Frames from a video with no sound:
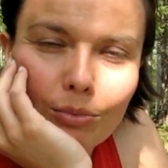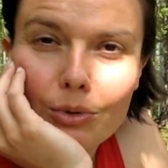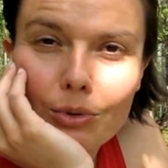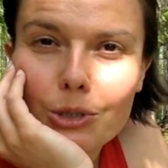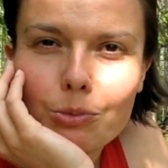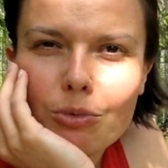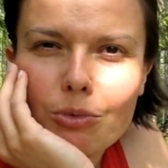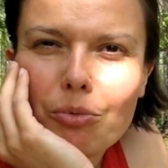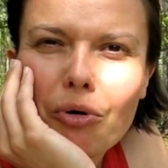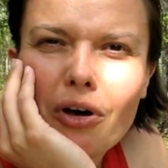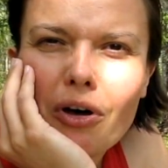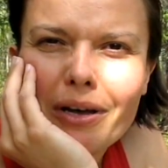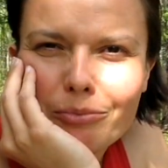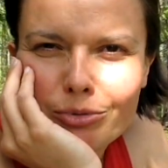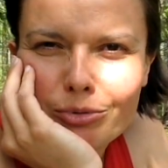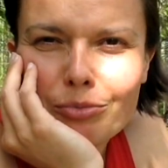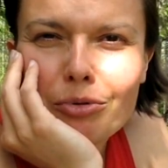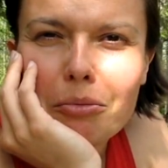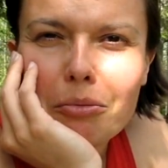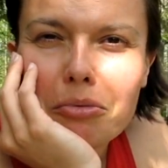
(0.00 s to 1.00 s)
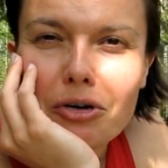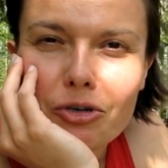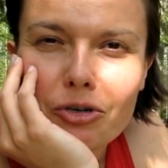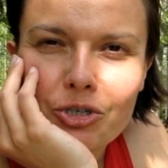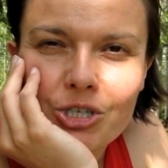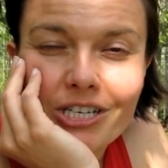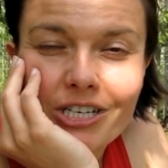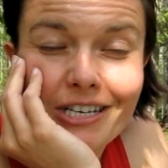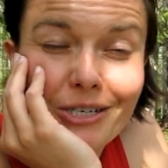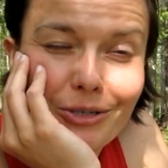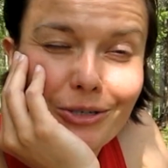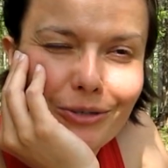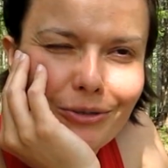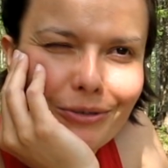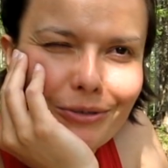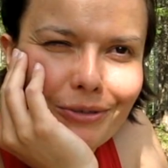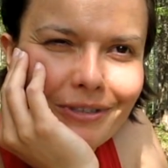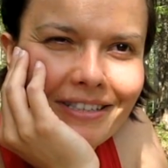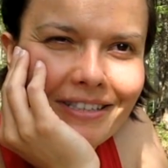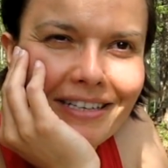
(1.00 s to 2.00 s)
je me prends un peu pour Blanche-Neige euh,
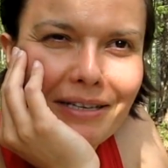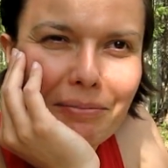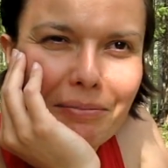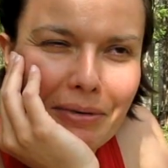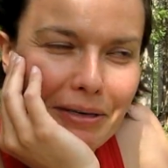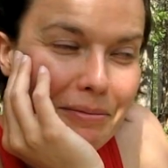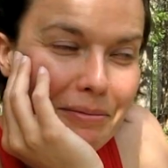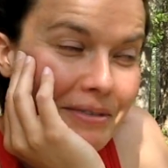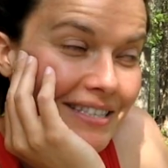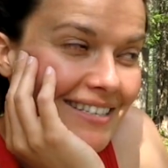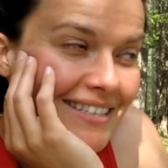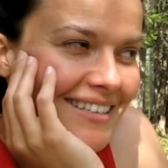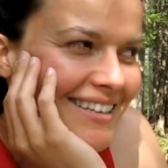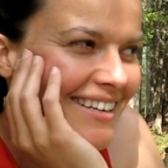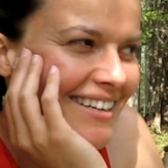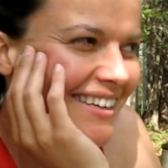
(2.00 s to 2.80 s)
cet après-midi.